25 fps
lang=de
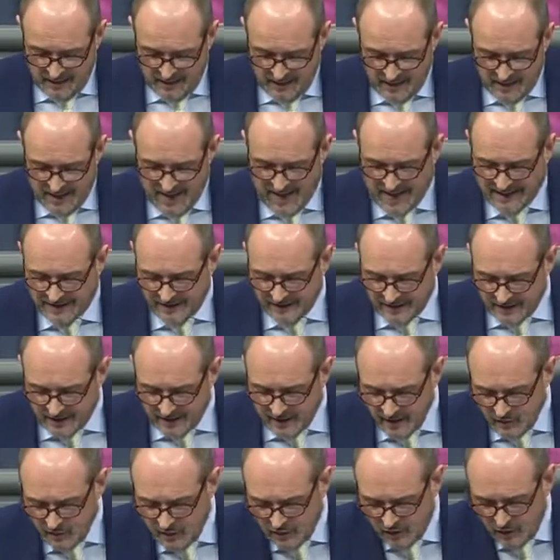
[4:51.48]
Die
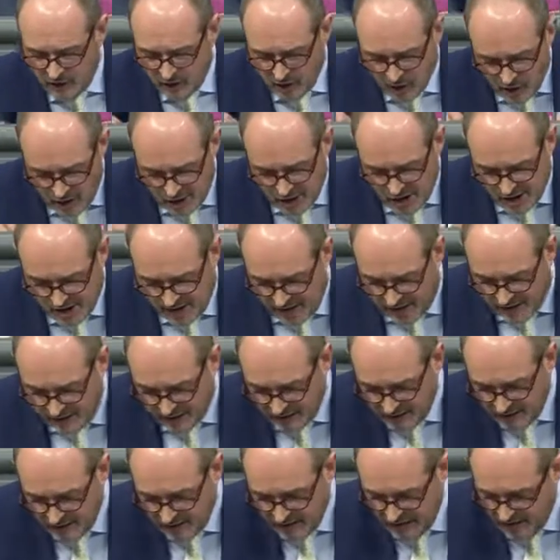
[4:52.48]
Alternative für
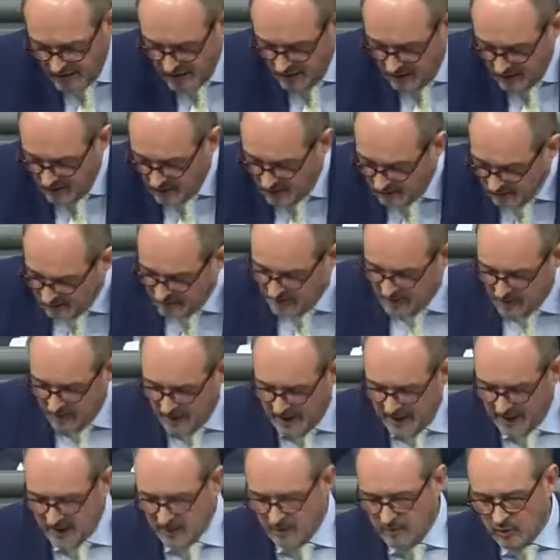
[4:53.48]
Deutschland wird sie
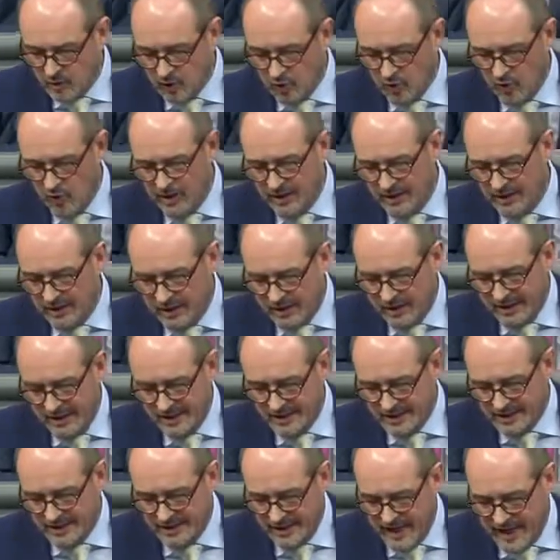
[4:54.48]
bei ihrem Tun in den
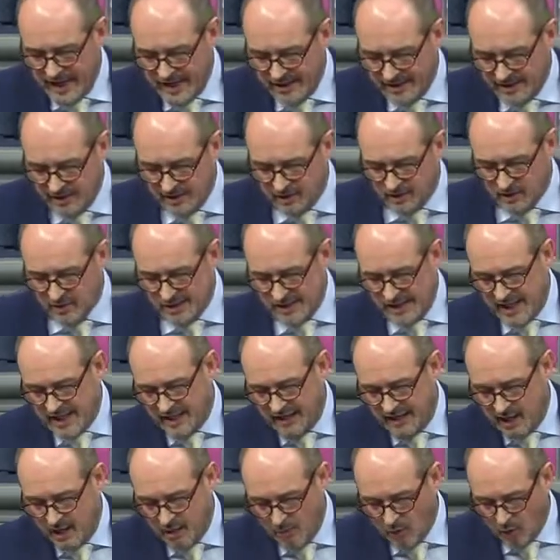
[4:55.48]
nächsten Jahren nicht nur sehr
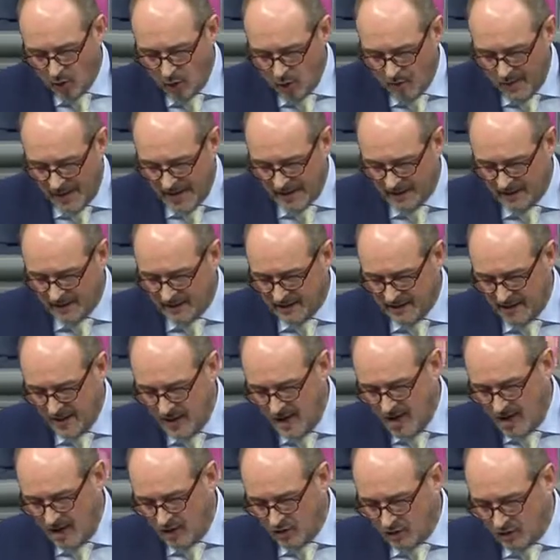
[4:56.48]
genau beobachten,
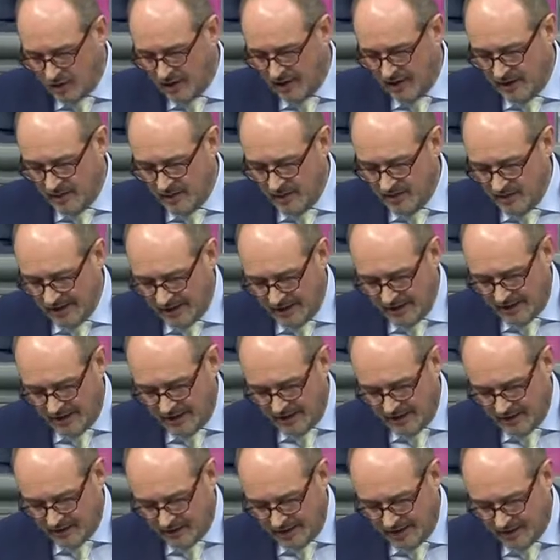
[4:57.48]
sondern im Sinne
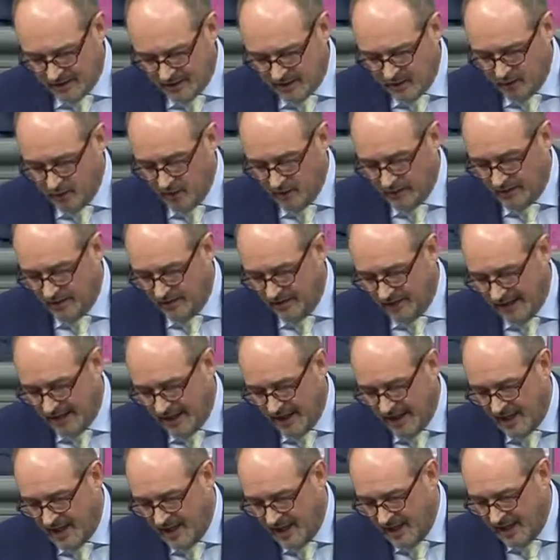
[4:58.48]
der Interessen unserer
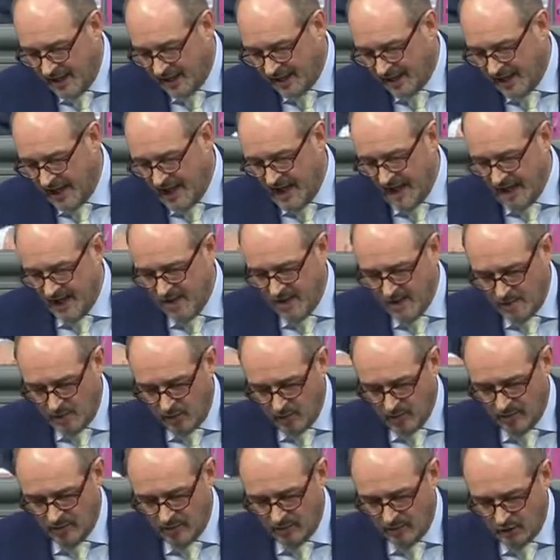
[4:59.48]
Wähler klare
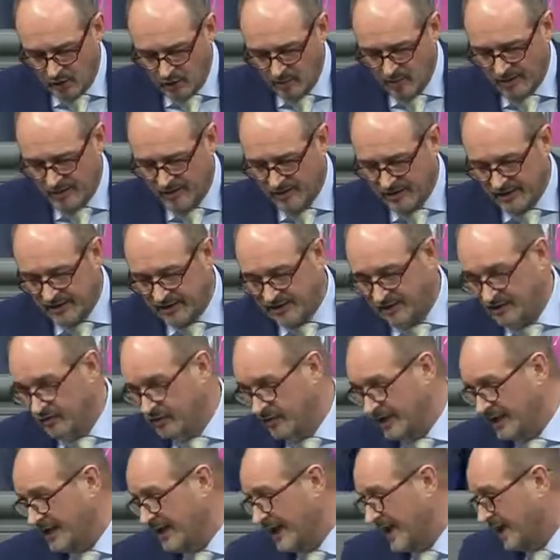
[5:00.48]
Position beziehen.
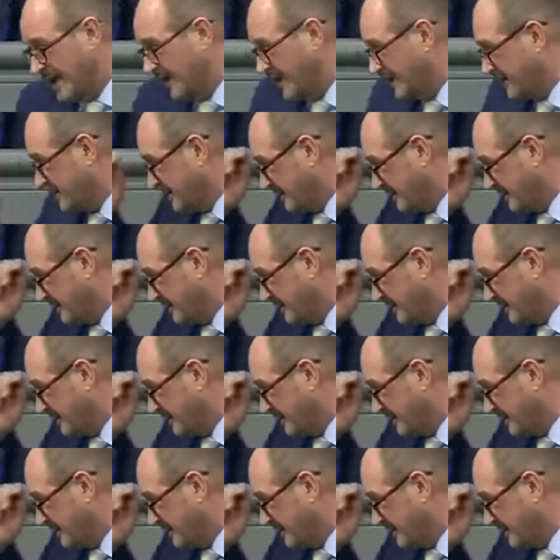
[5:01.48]
Vielen Dank.